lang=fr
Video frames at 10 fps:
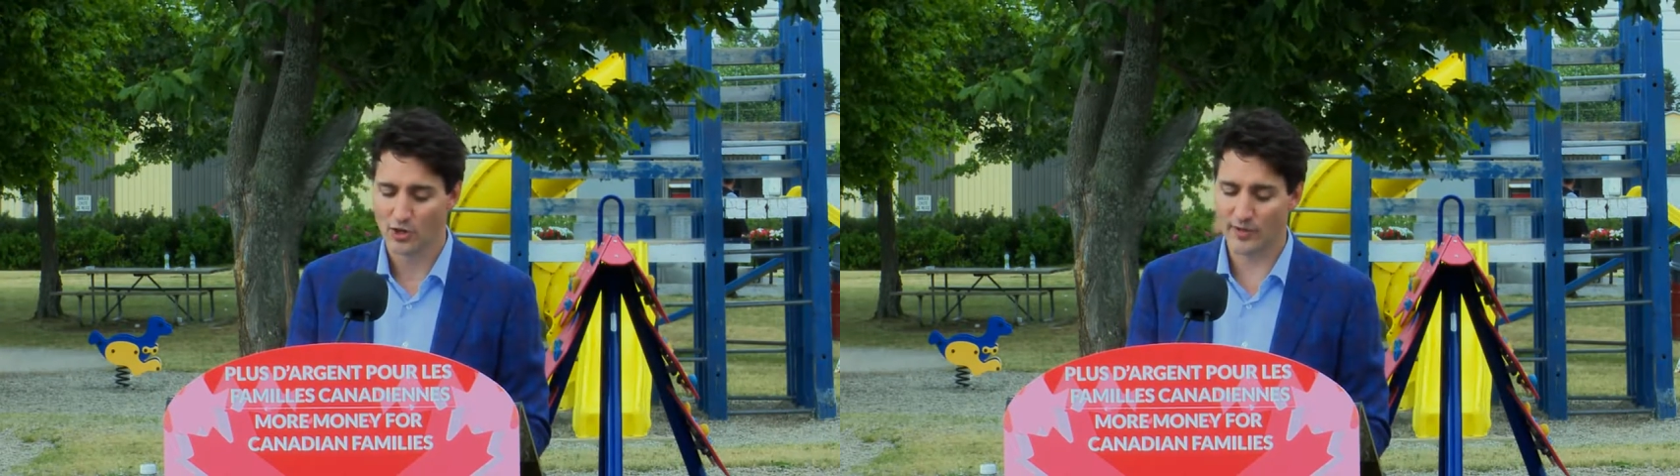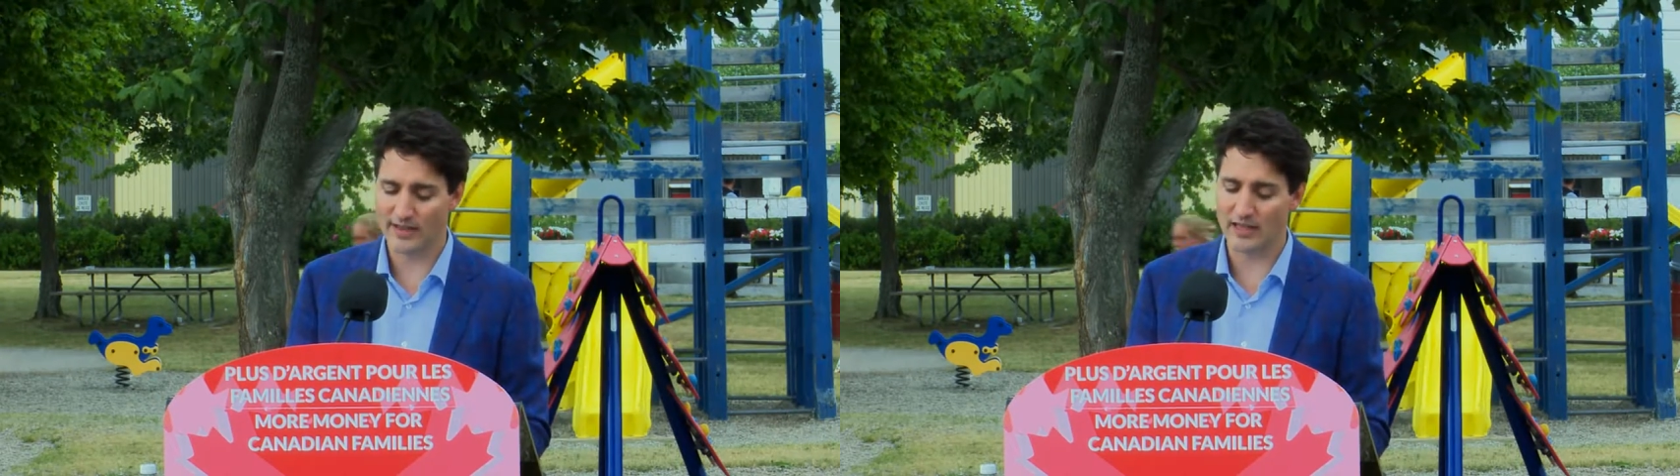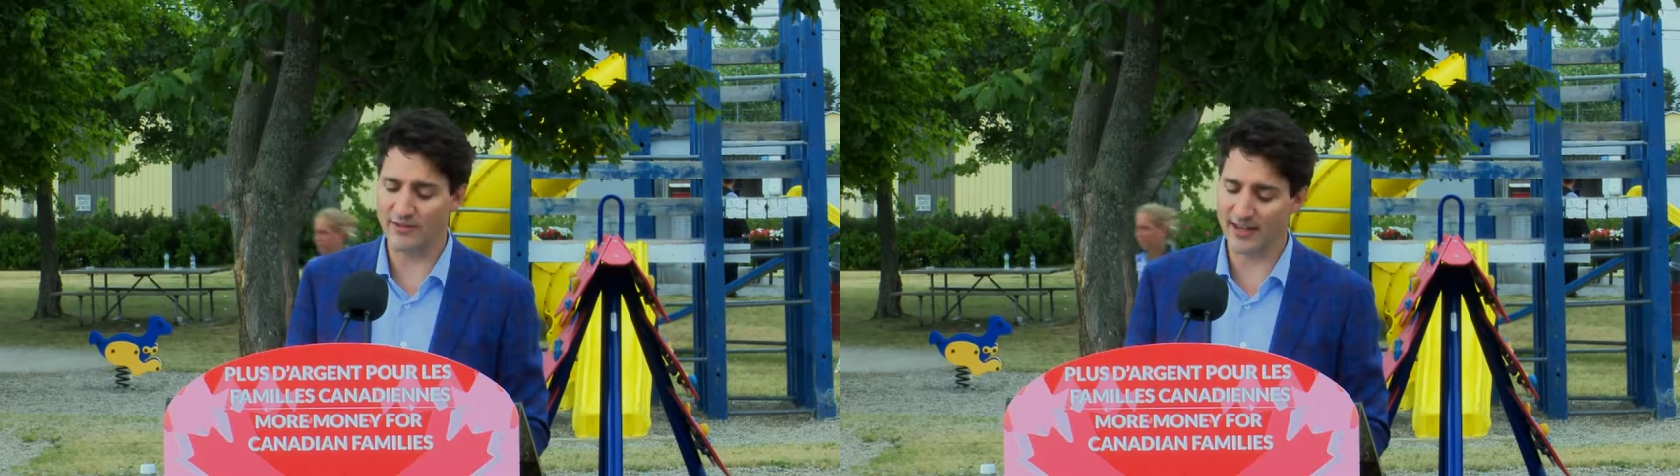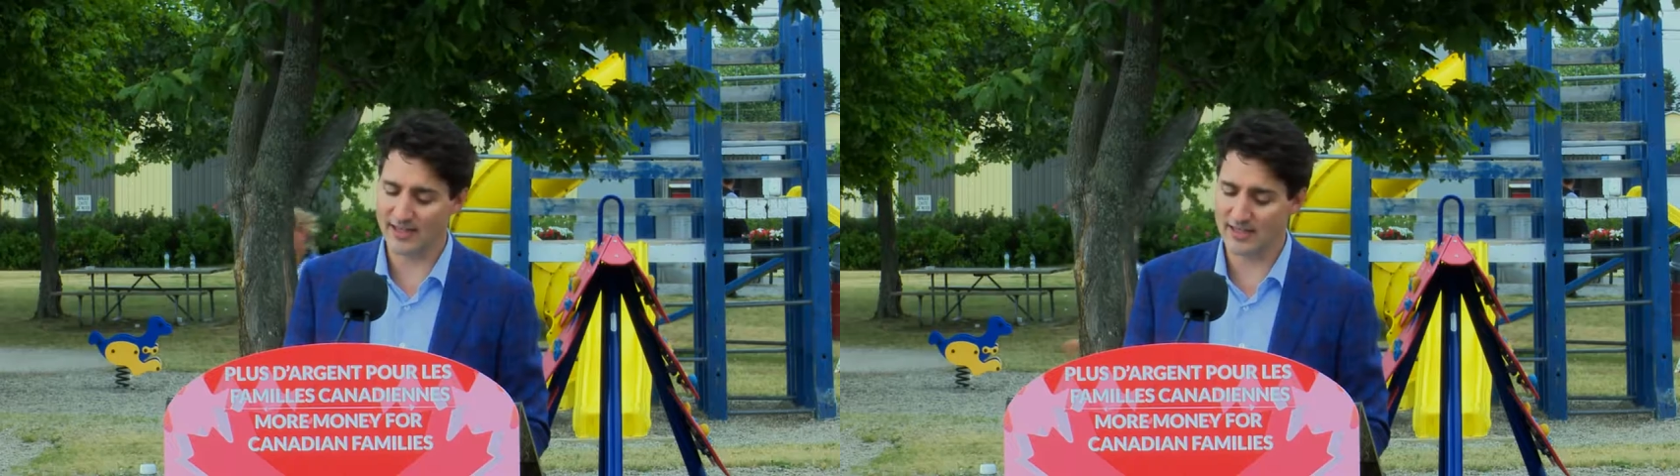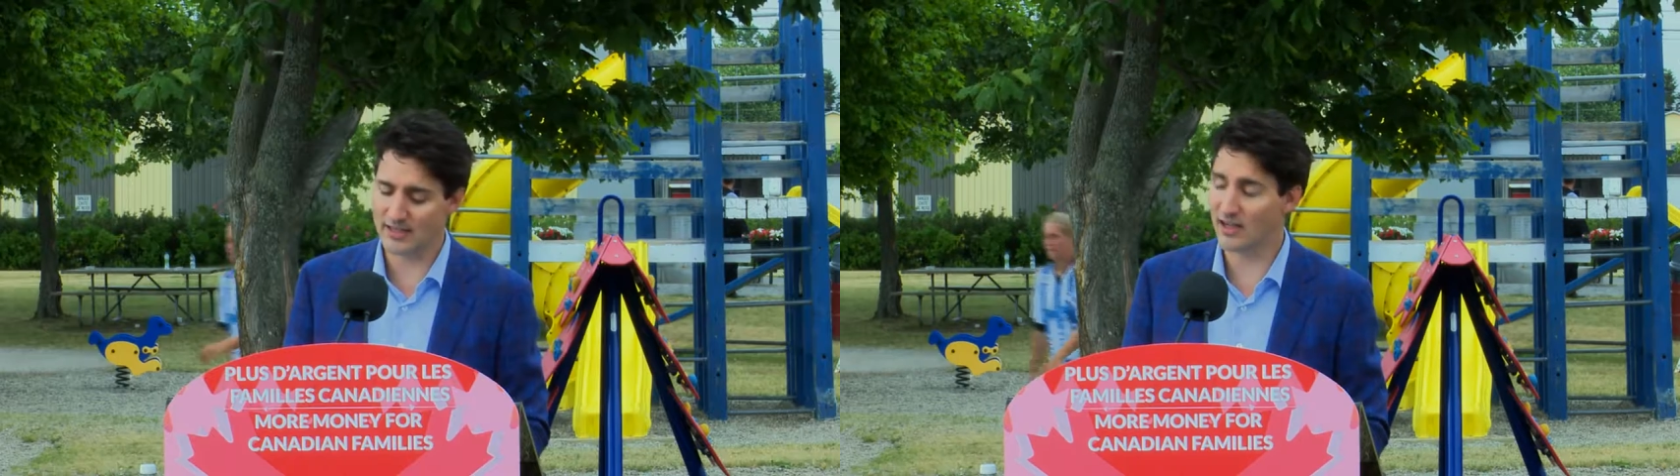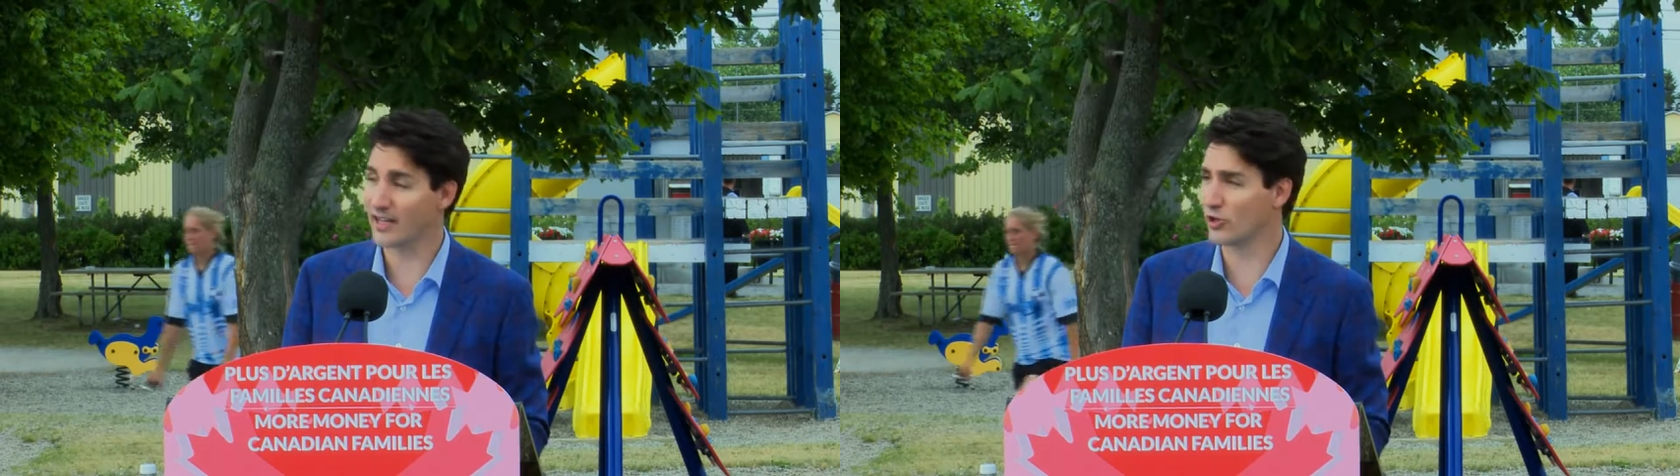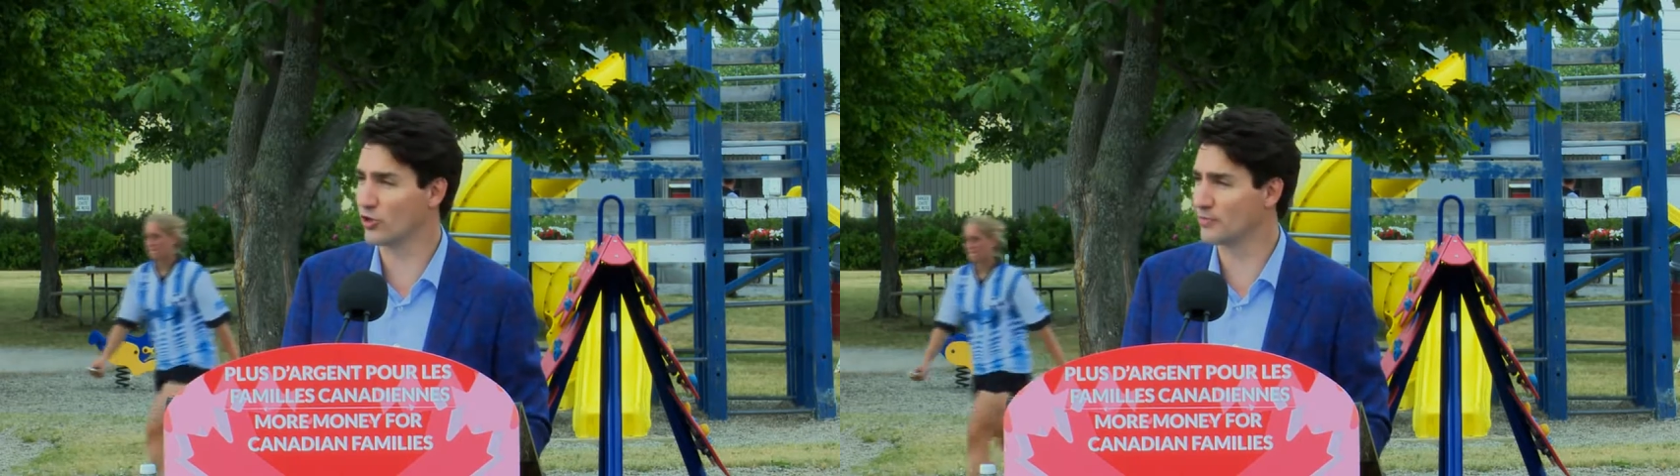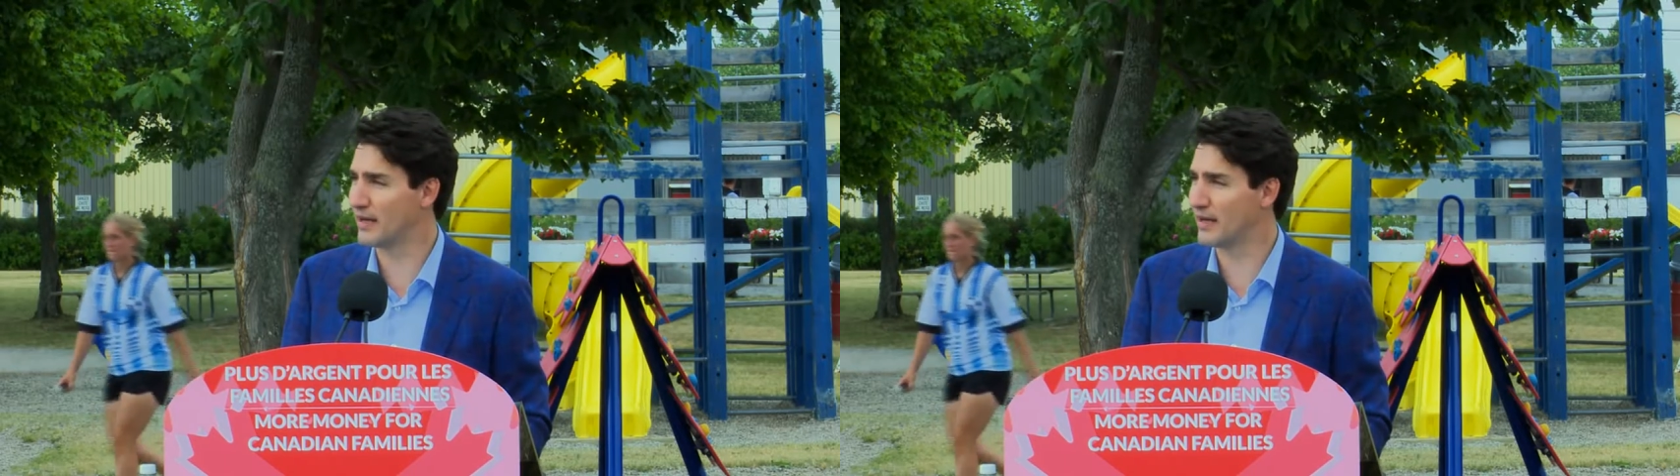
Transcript: ont été versées dans les comptes